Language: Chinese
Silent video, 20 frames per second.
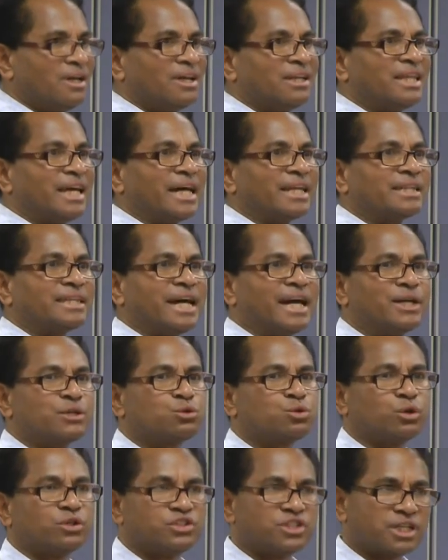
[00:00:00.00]
当他
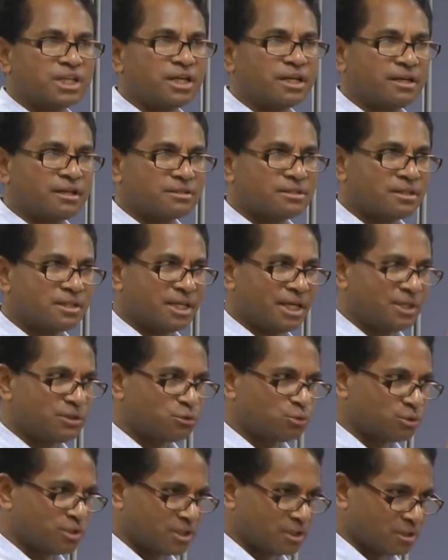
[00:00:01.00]
说这个人是天
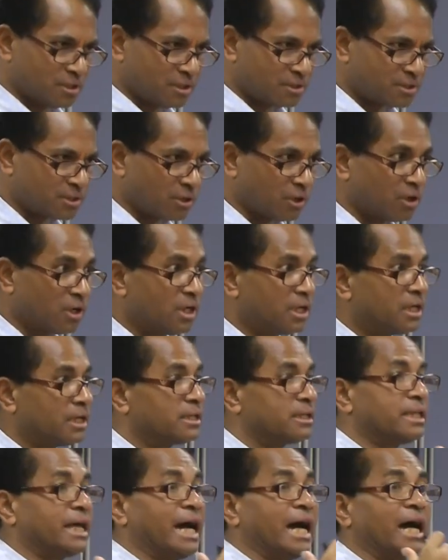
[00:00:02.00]
主子的时候，
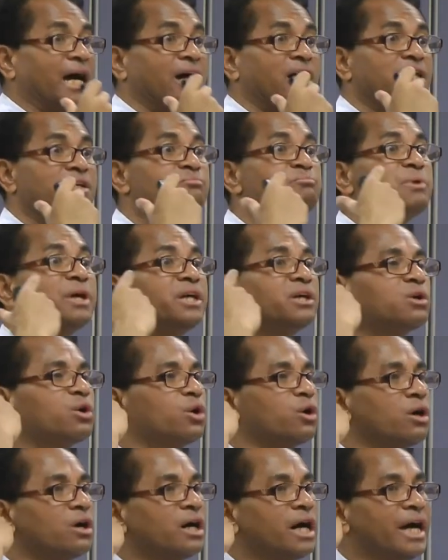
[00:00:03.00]
他背
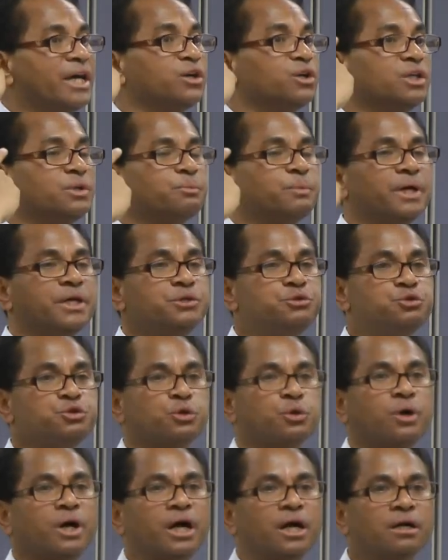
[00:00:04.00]
后还有另外一句
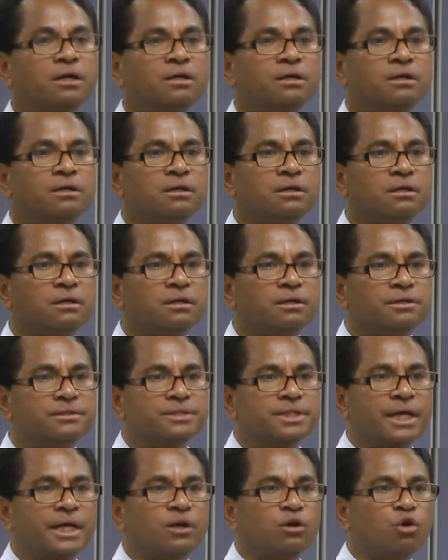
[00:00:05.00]
话：
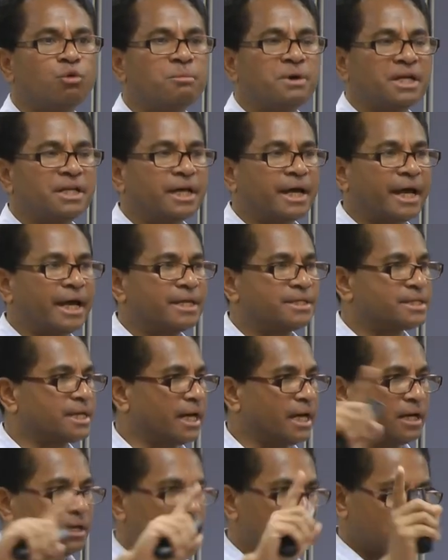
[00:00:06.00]
在罗马的凯
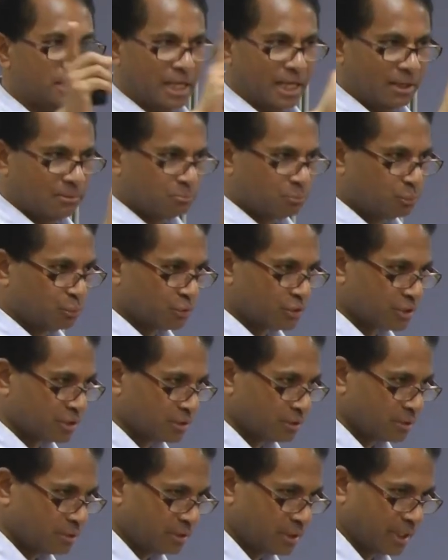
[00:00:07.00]
撒，他不
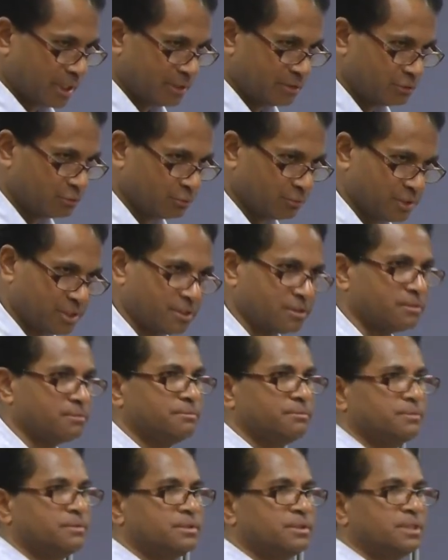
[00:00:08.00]
是天主子，
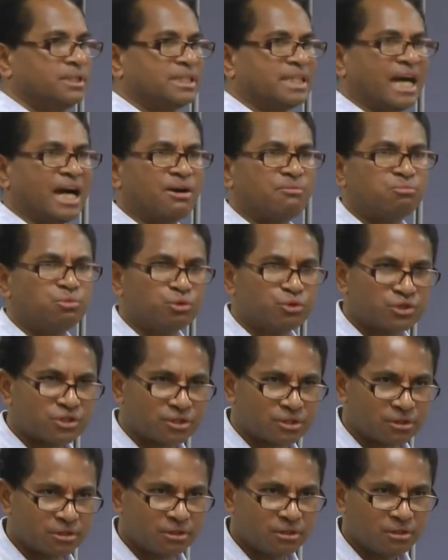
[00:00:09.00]
他不
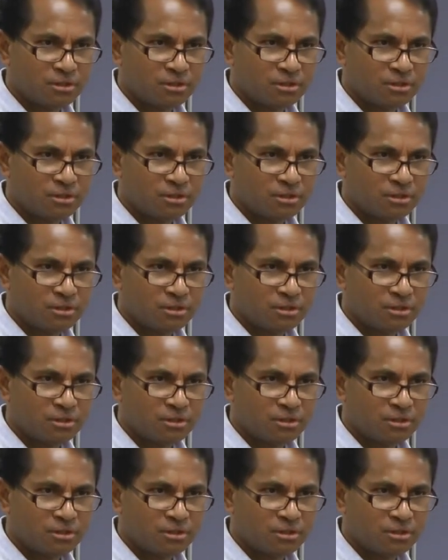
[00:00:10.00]
是